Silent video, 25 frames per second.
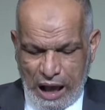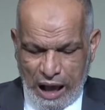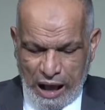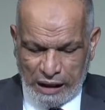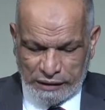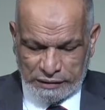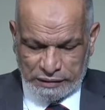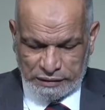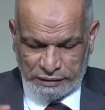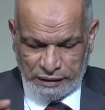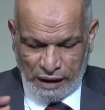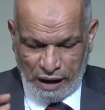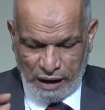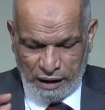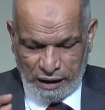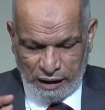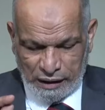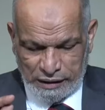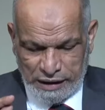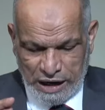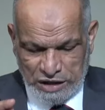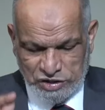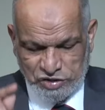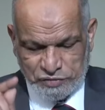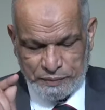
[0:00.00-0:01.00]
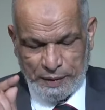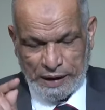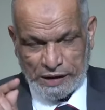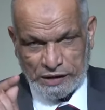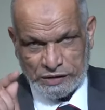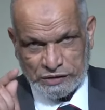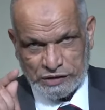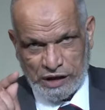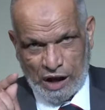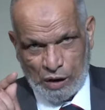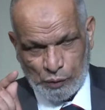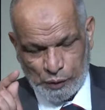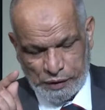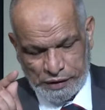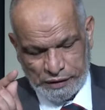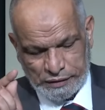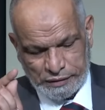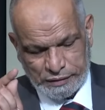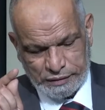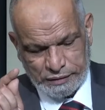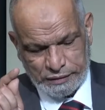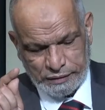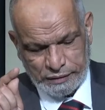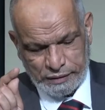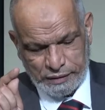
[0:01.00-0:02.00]
الضرر يشمل التعويض
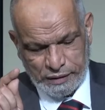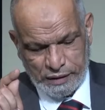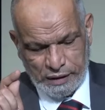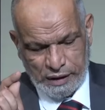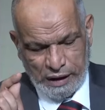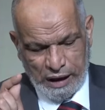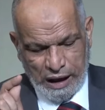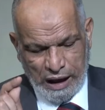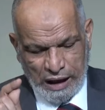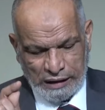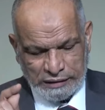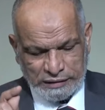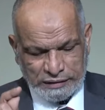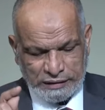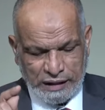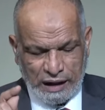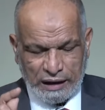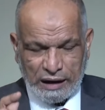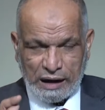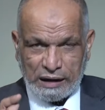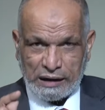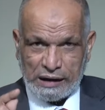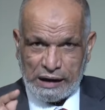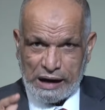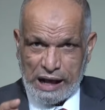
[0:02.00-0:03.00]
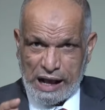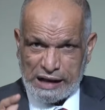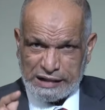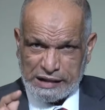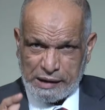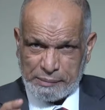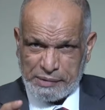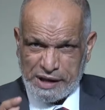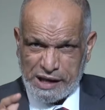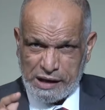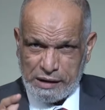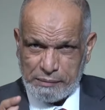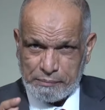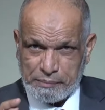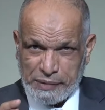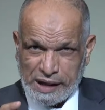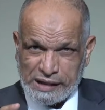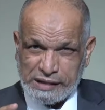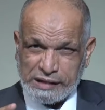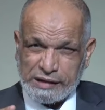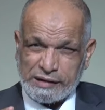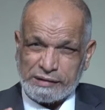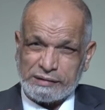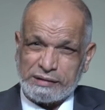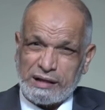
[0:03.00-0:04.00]
الضرر الأدبي
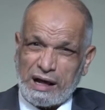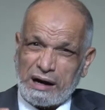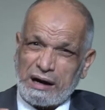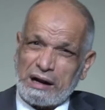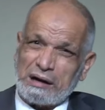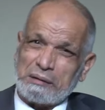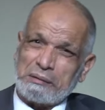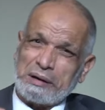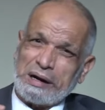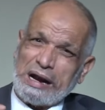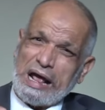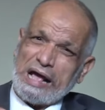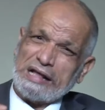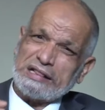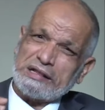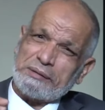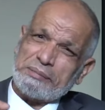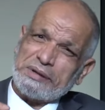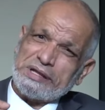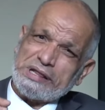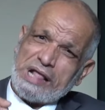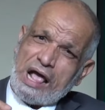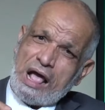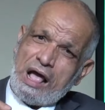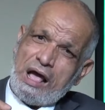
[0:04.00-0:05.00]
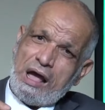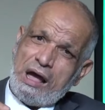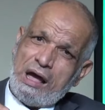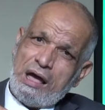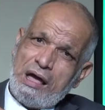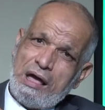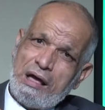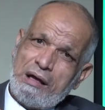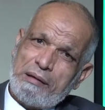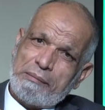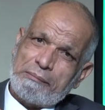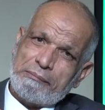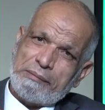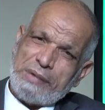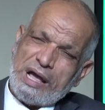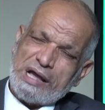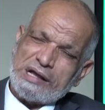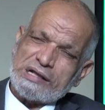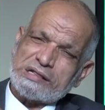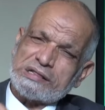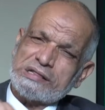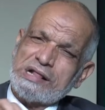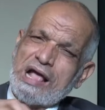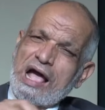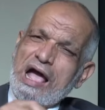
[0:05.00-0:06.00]
بس الضرر الأدبي ده ما
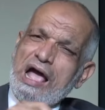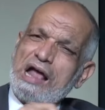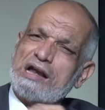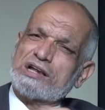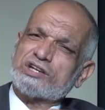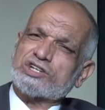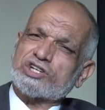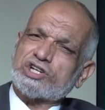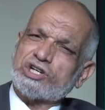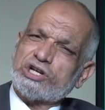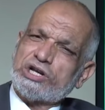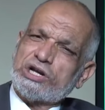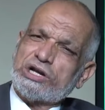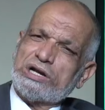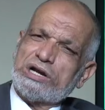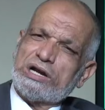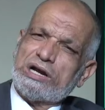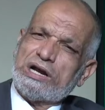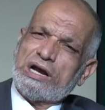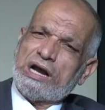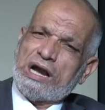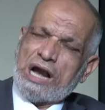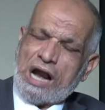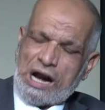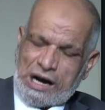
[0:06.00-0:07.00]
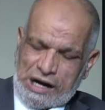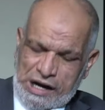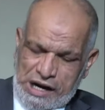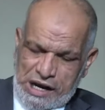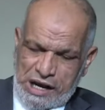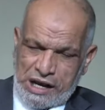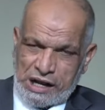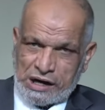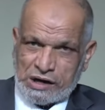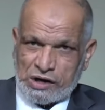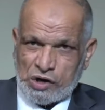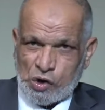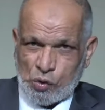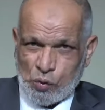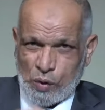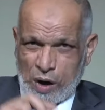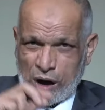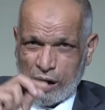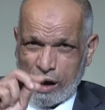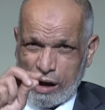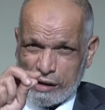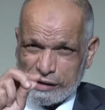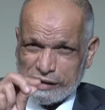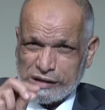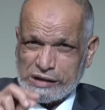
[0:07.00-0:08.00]
يتنقلش إلى الغير هو
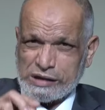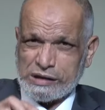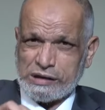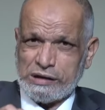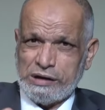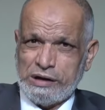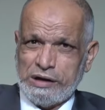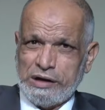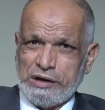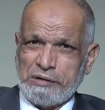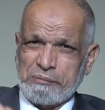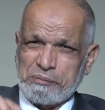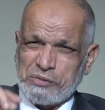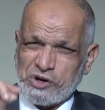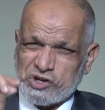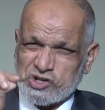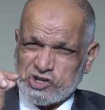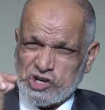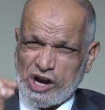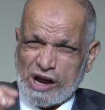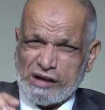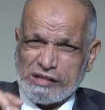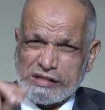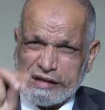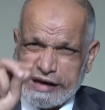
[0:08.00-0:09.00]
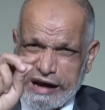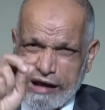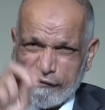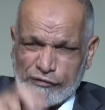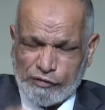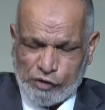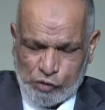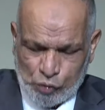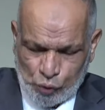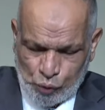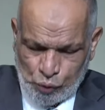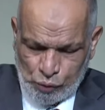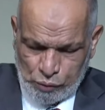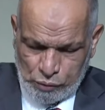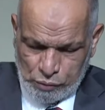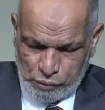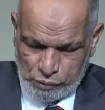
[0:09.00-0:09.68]
خاص بالشخص نفسه